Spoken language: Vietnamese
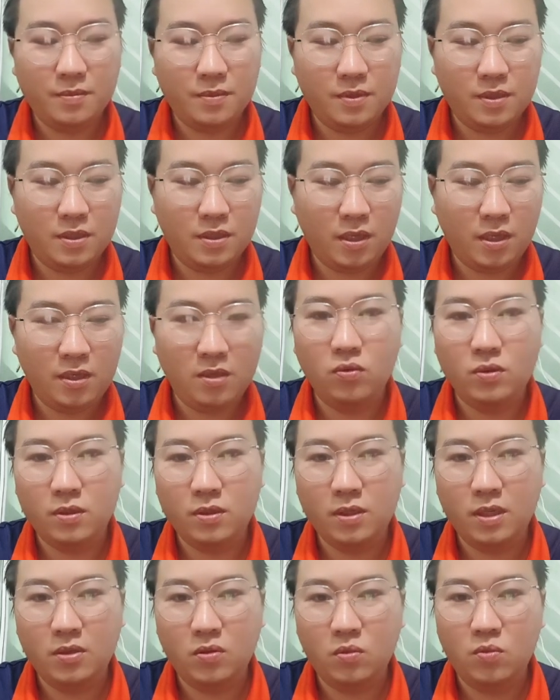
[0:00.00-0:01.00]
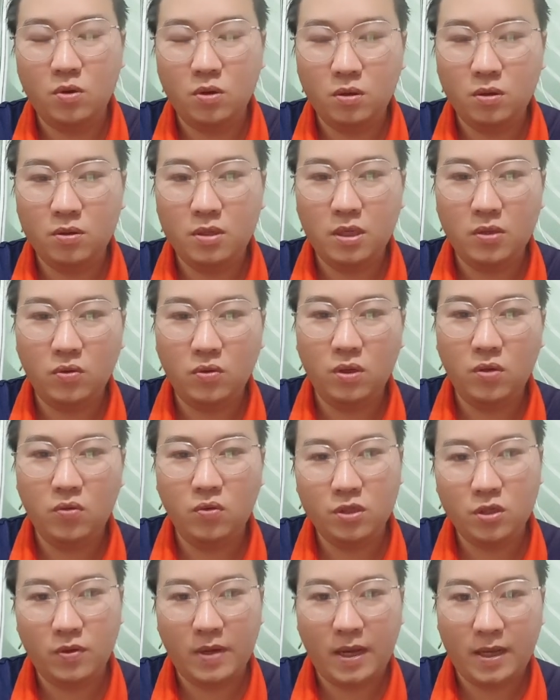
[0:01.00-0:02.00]
anh tù thế tê tù mua tê tù nó
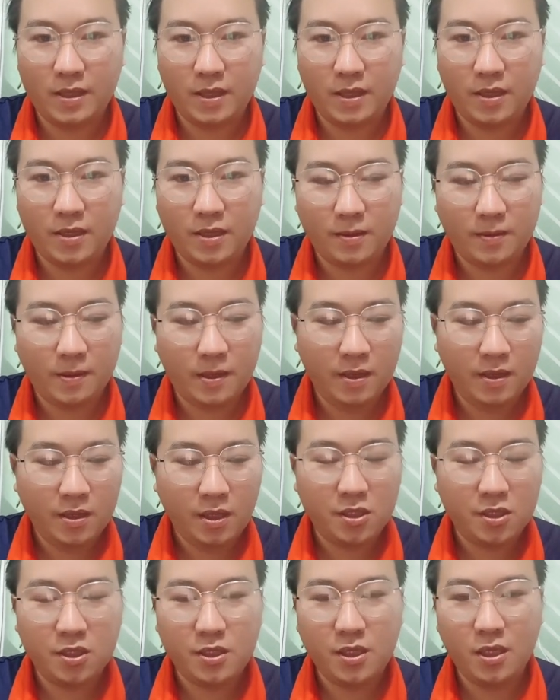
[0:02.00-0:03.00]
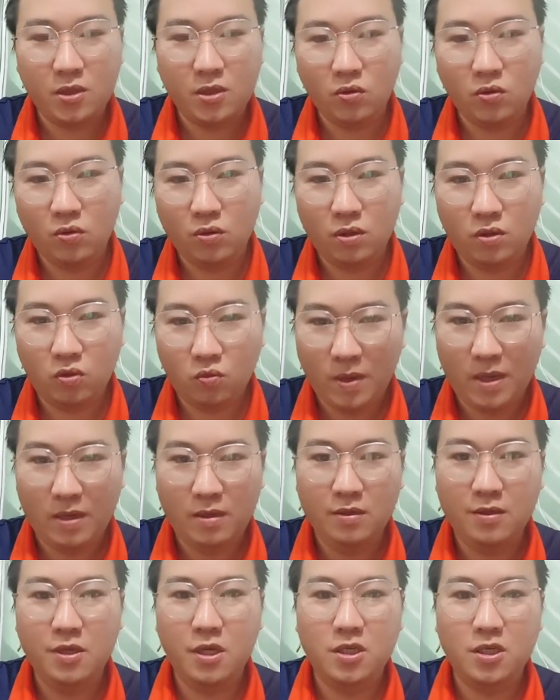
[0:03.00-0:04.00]
cũng trầu đá tiền thế đó chỉ tê tù giờ lúc ba
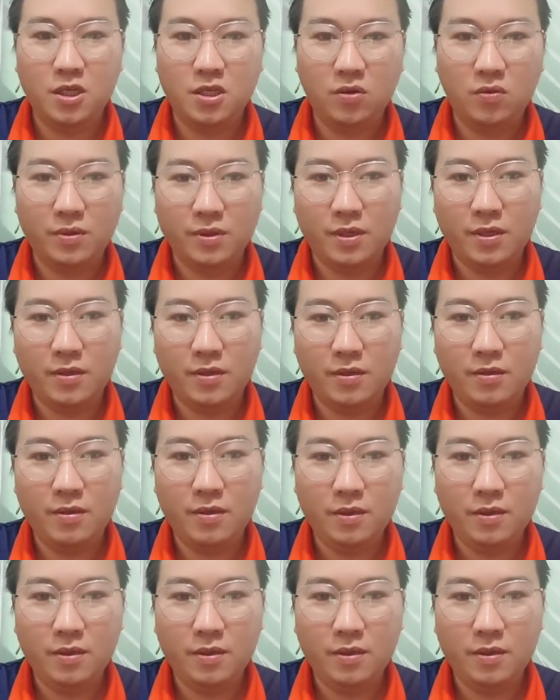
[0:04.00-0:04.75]
lứa kia chỉ rộng thế